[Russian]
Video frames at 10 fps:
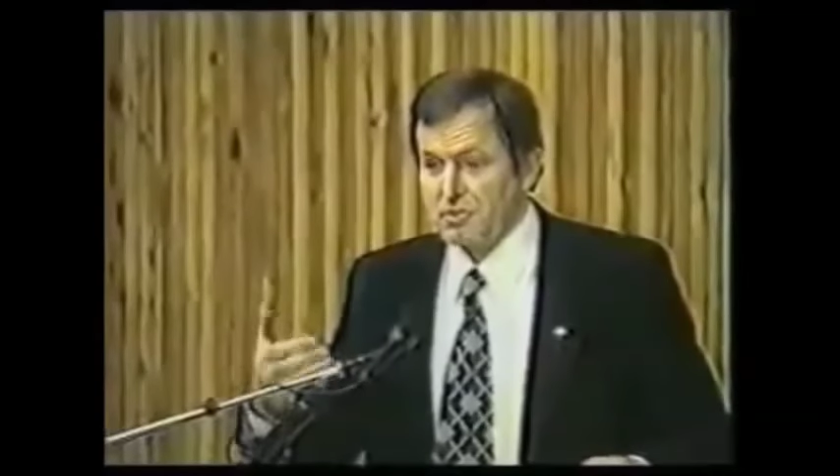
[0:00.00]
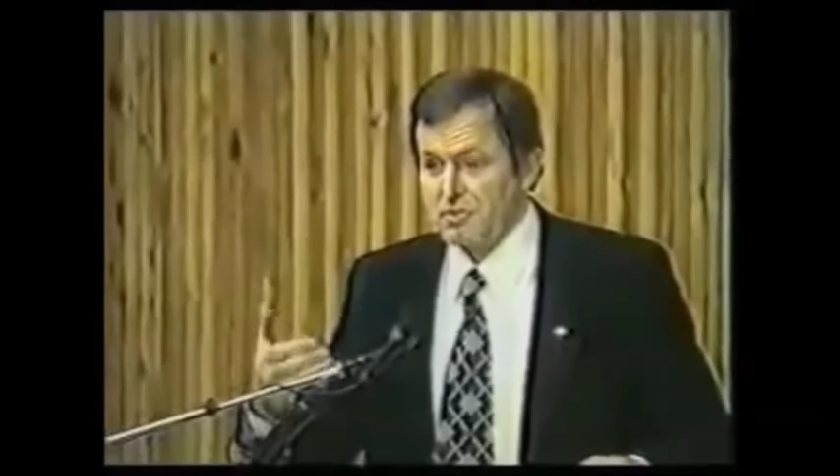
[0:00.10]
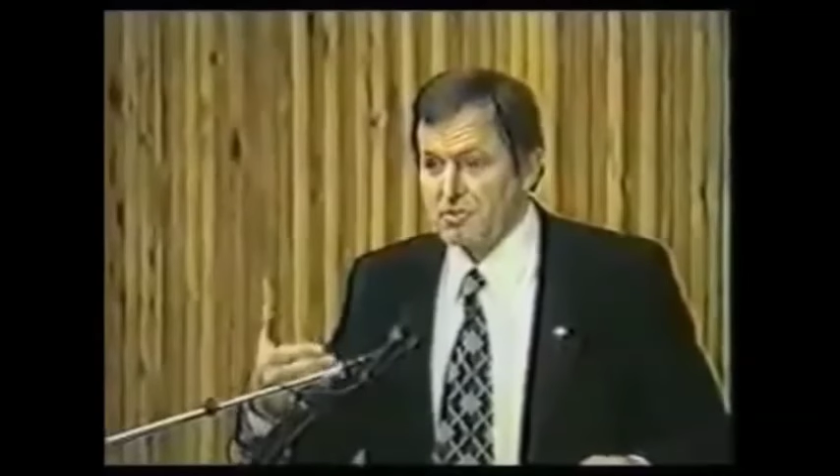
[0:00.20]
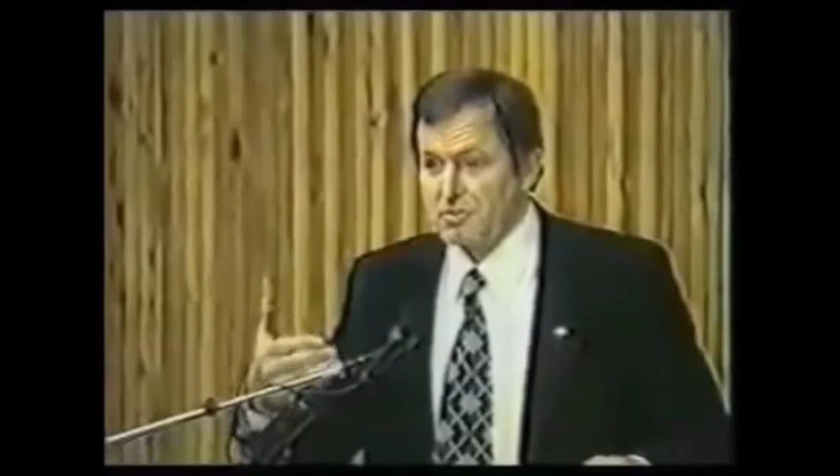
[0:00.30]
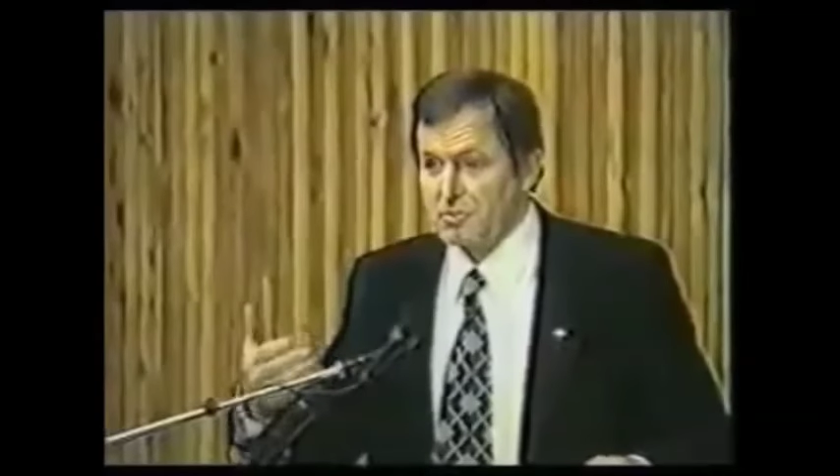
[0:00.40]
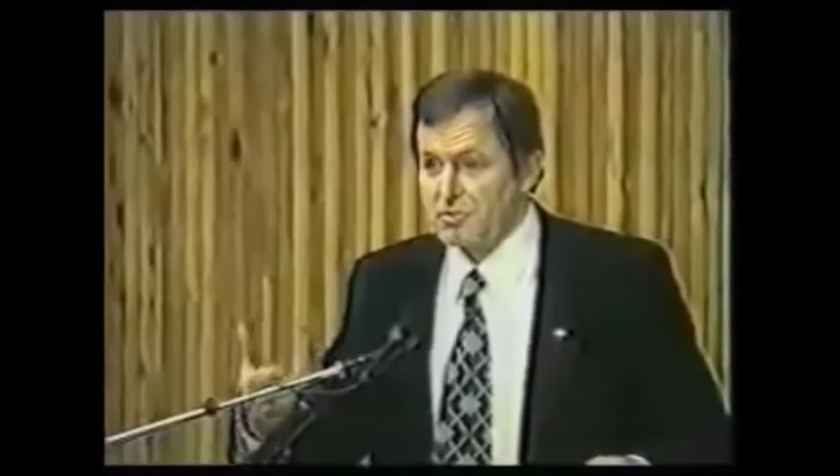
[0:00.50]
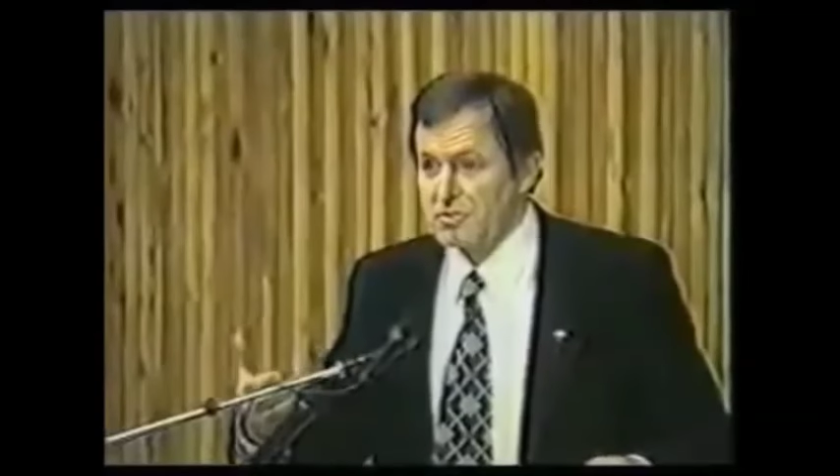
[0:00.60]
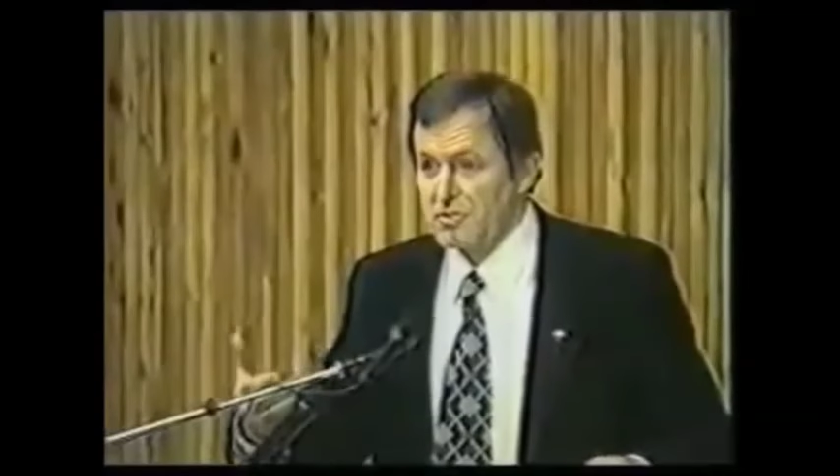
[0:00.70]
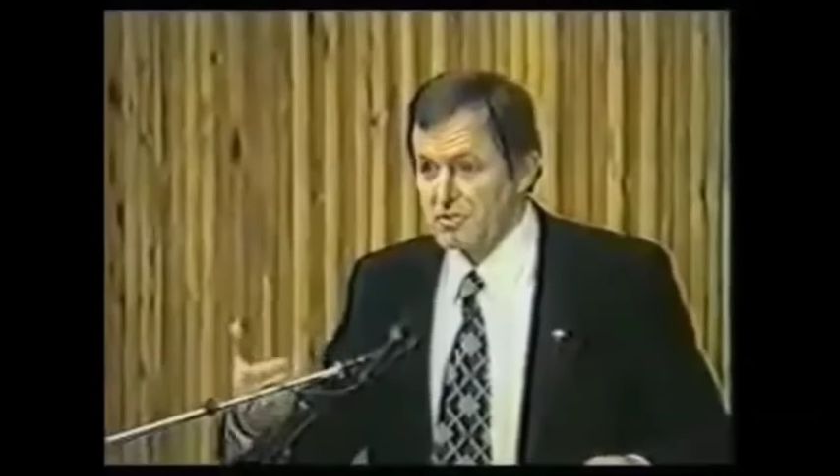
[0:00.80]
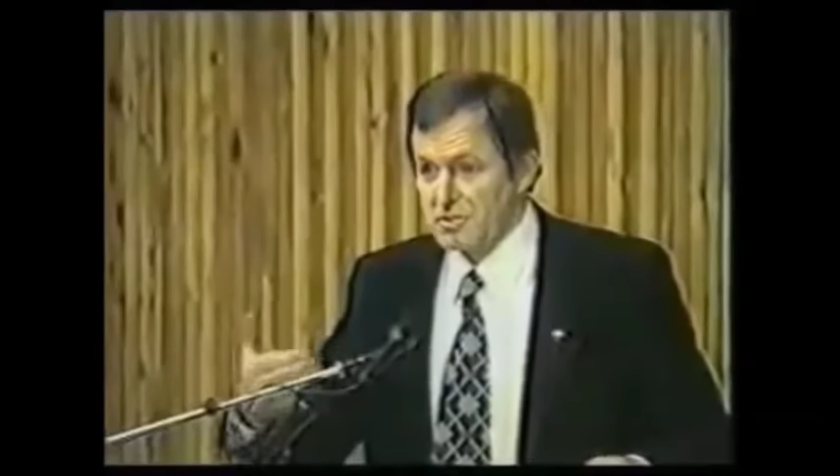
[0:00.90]
Все было
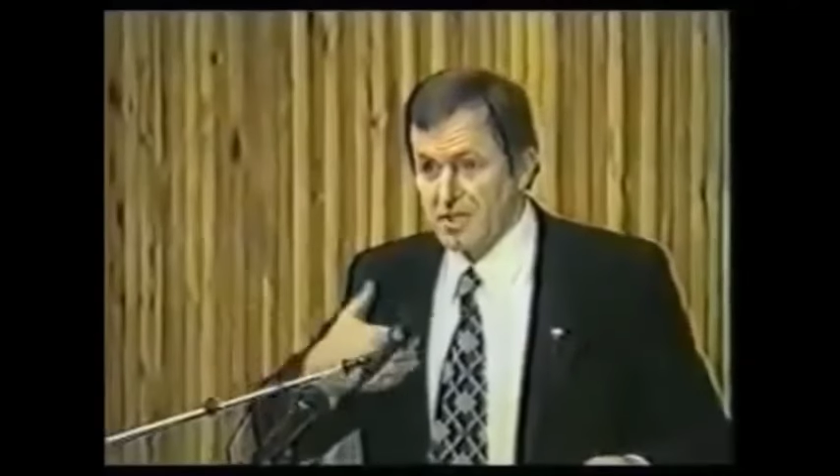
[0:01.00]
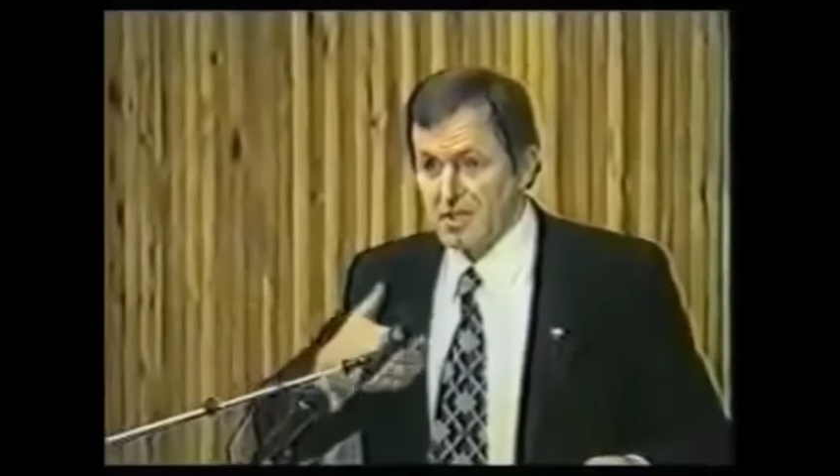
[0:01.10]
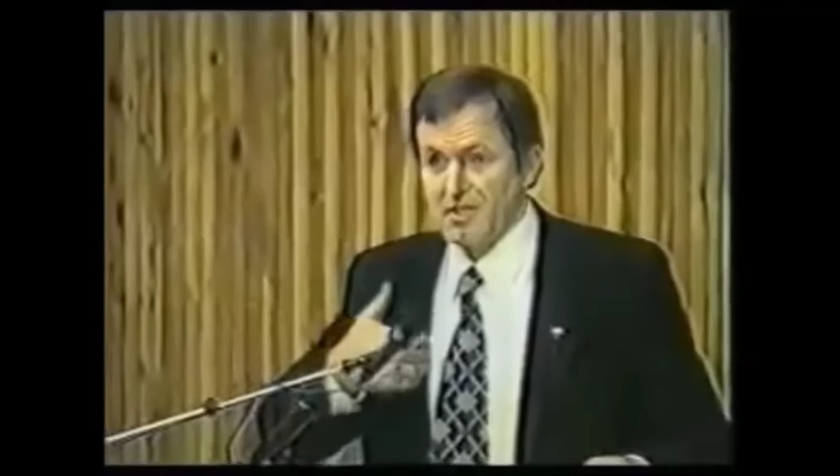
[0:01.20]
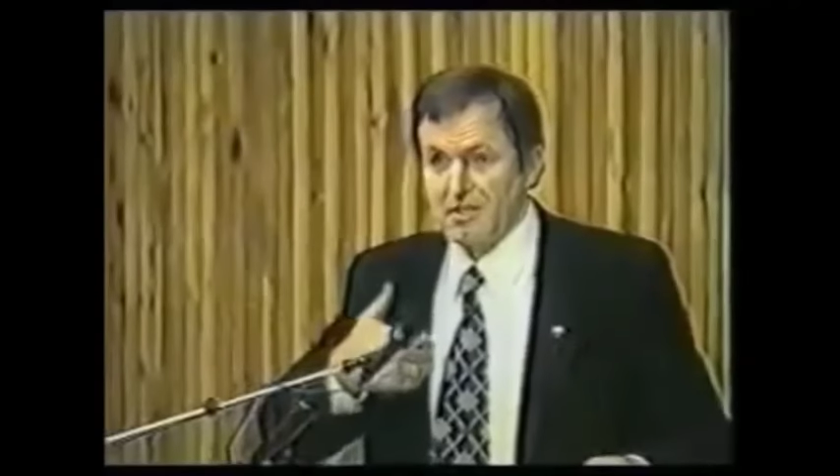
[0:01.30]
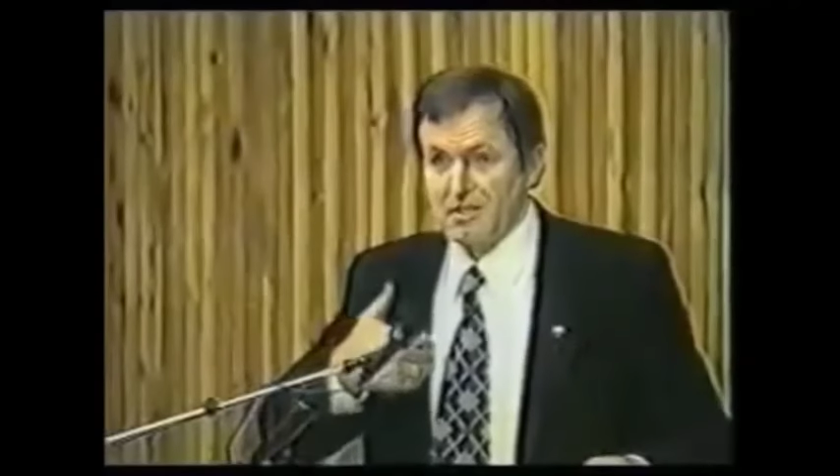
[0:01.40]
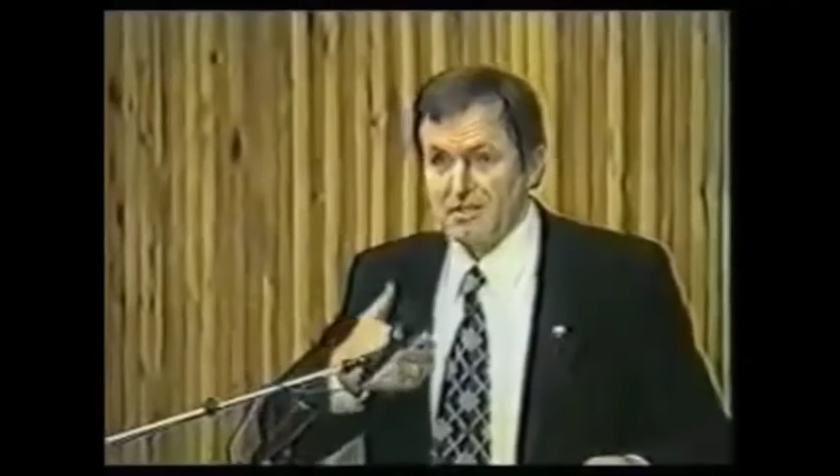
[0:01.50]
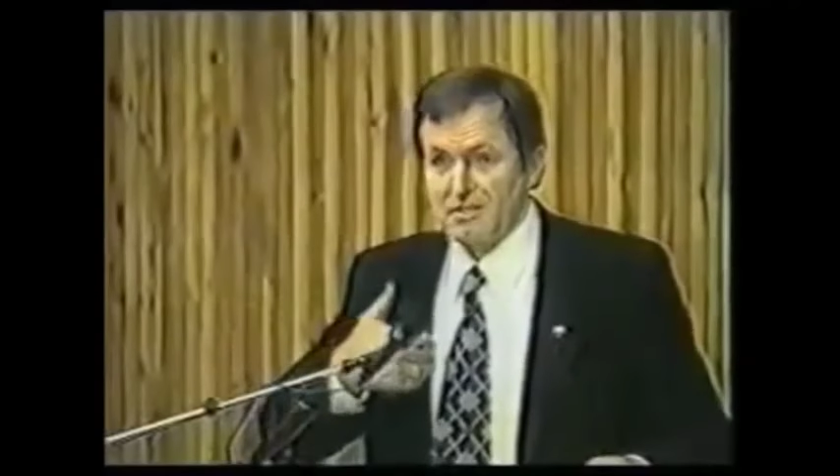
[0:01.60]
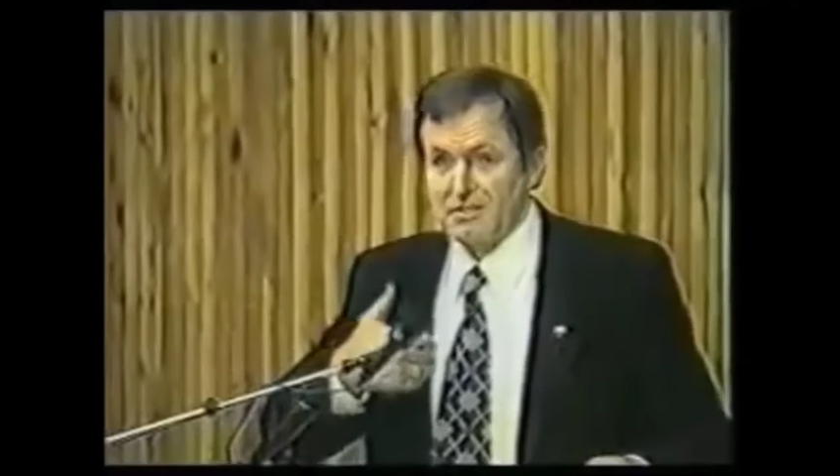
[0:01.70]
очень просто. Я